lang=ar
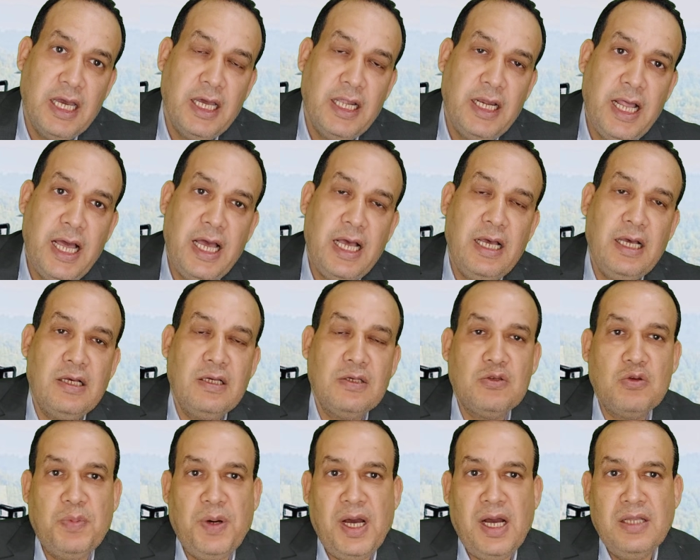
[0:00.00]
لقى
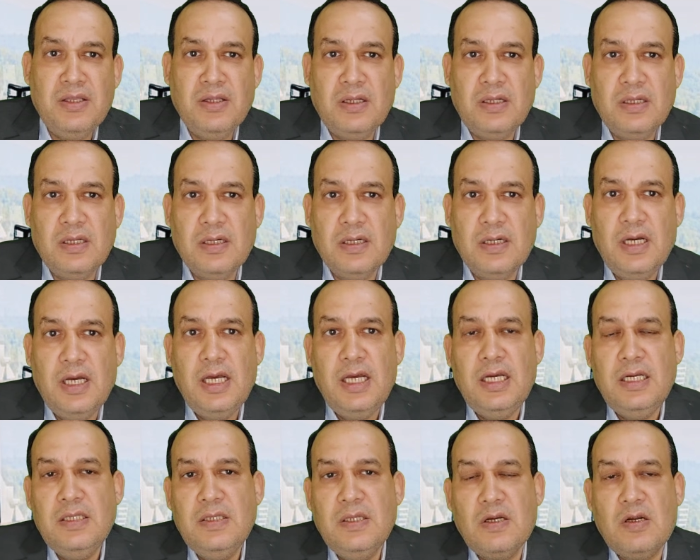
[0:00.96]
سبحان الله
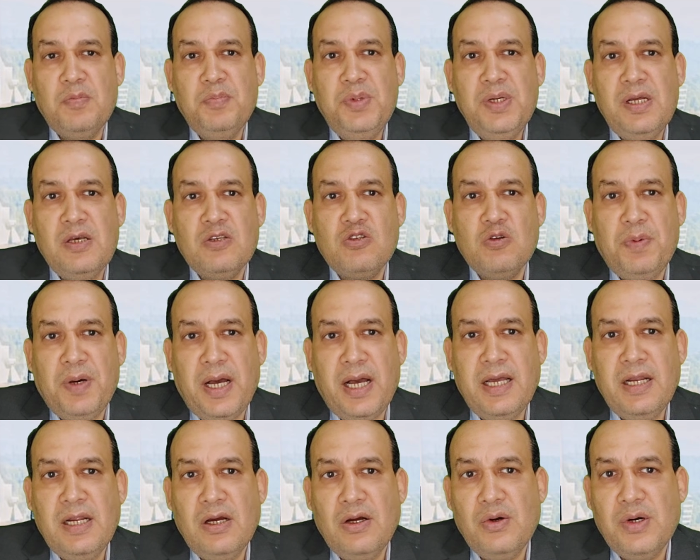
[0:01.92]
ان ربنا
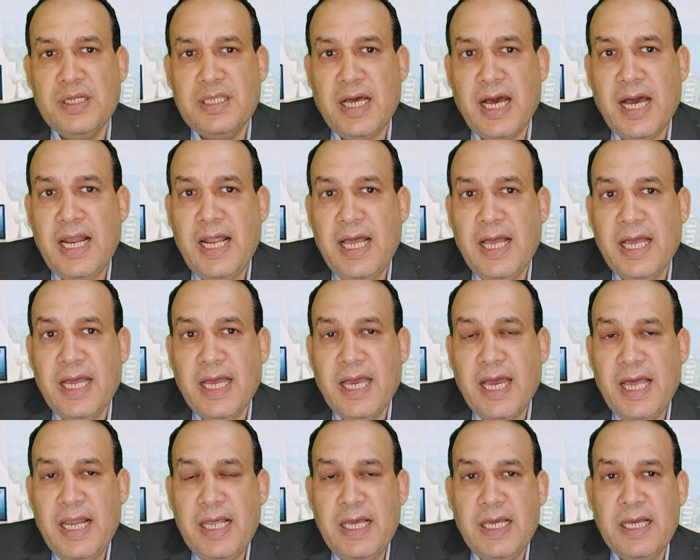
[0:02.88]
سبحانه وتعالى
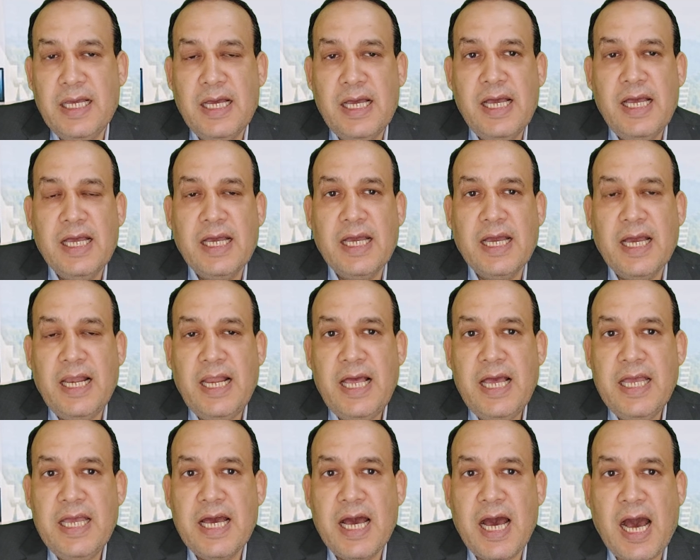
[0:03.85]
خالق
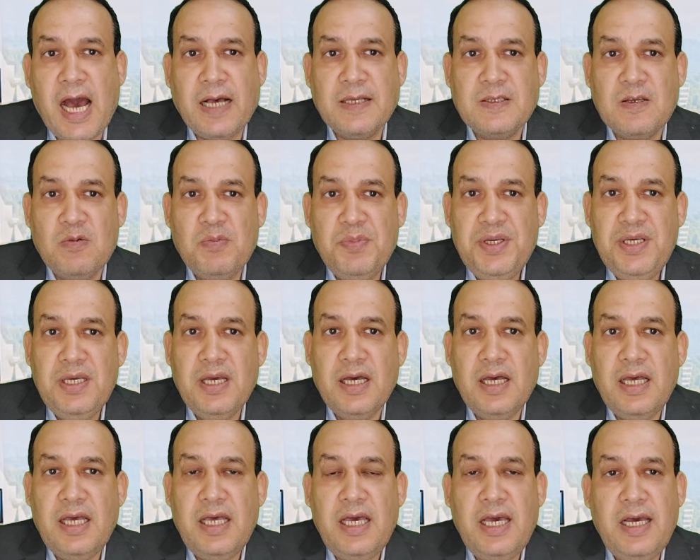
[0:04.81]
خلايا عصبيه
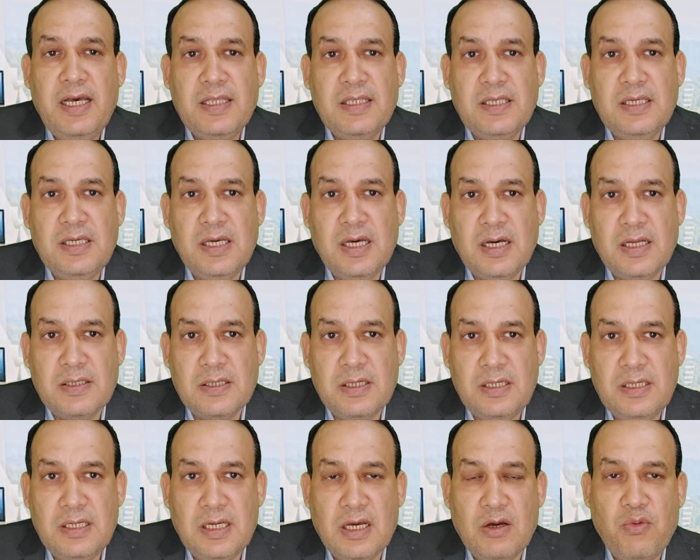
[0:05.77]

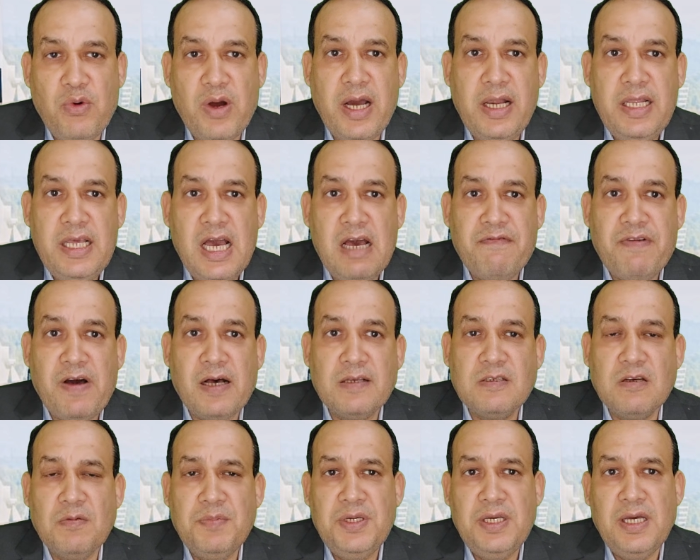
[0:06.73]
احتياطيه والياف
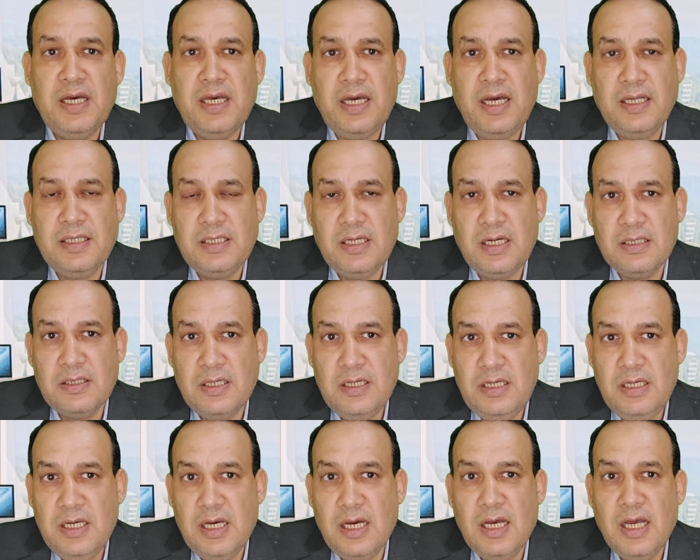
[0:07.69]
عصبيه
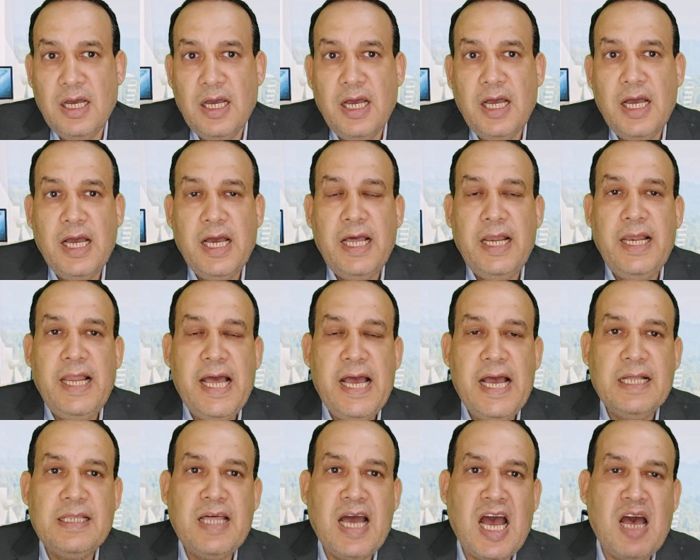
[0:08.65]
احتياطيه
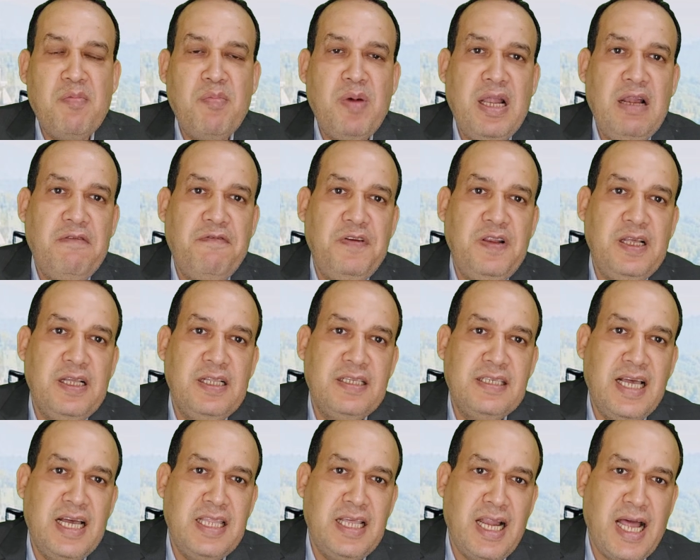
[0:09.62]
لا تعمل في
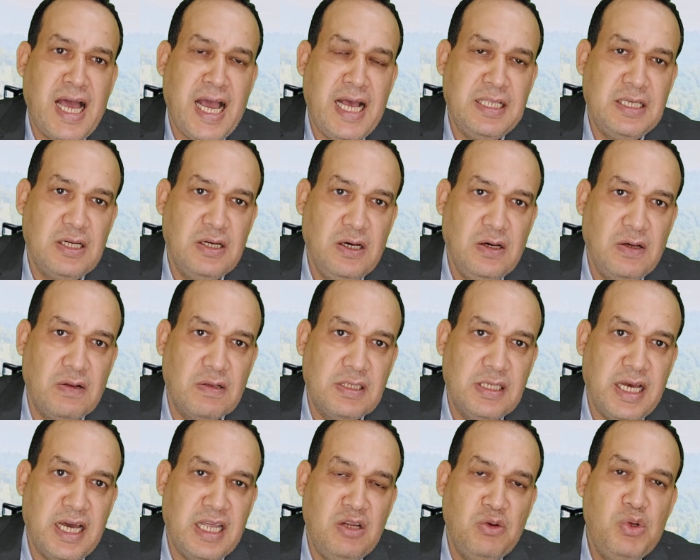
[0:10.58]
الانسان العادي
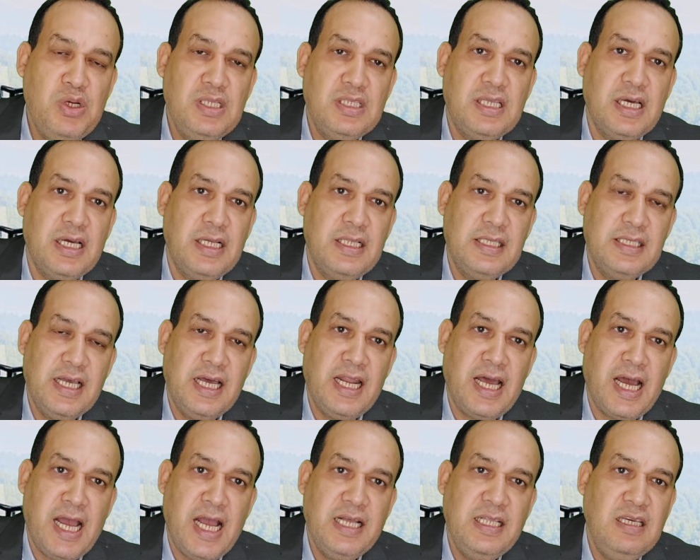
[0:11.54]
خالص يعني وانت انسان
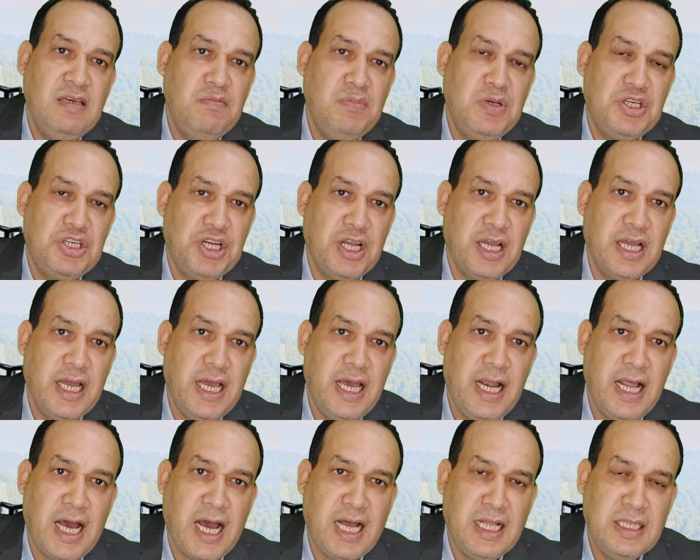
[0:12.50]
عادي مش
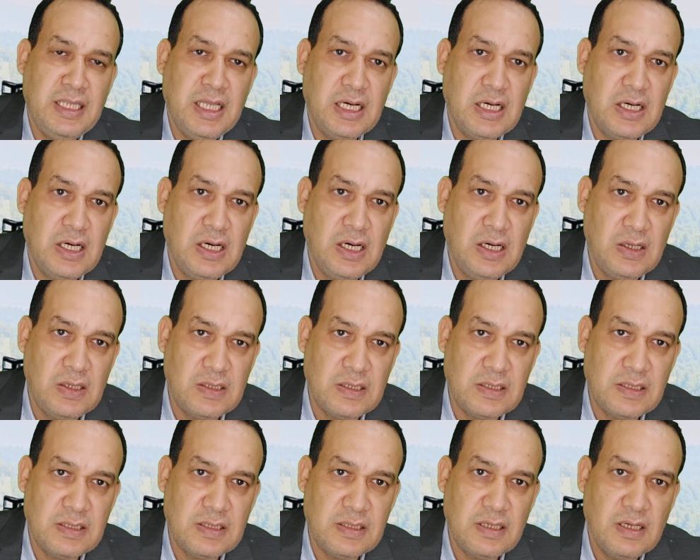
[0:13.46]
شغاله عندك
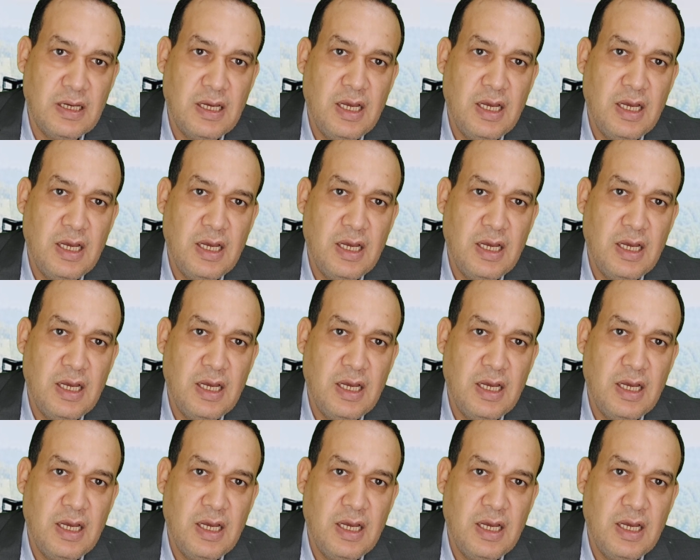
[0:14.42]
خالص